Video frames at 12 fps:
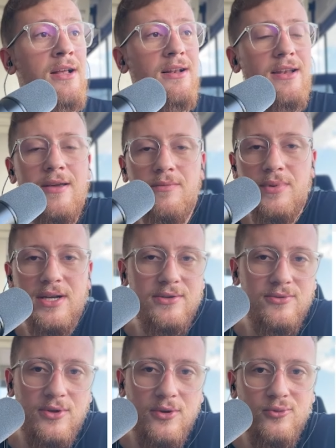
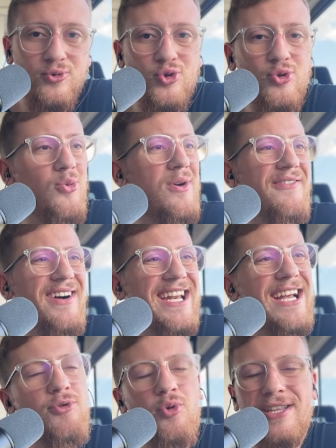Lembrando que eu não sou um
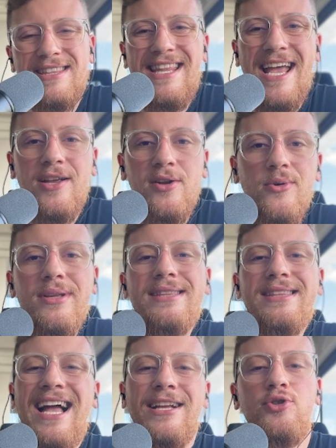avaliador técnico e
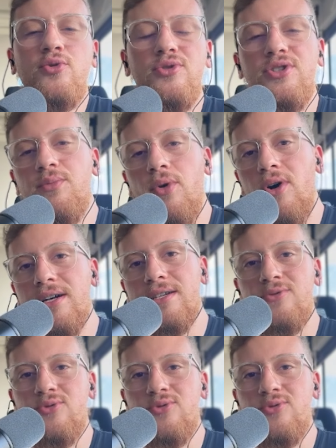tático de boxe,